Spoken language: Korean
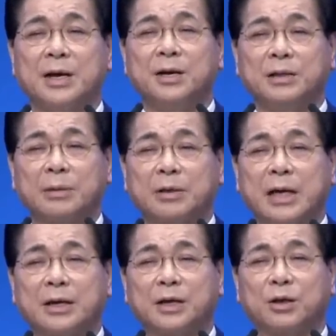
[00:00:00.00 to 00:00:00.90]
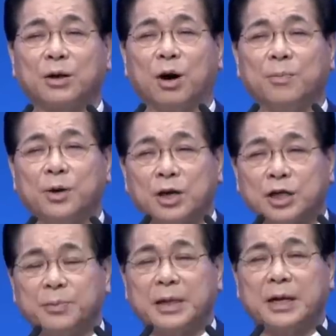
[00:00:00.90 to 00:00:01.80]
응답되지 않은 기도는 없는
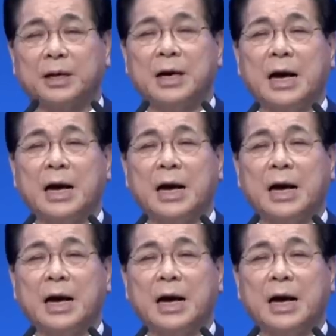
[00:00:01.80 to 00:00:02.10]
것입니다.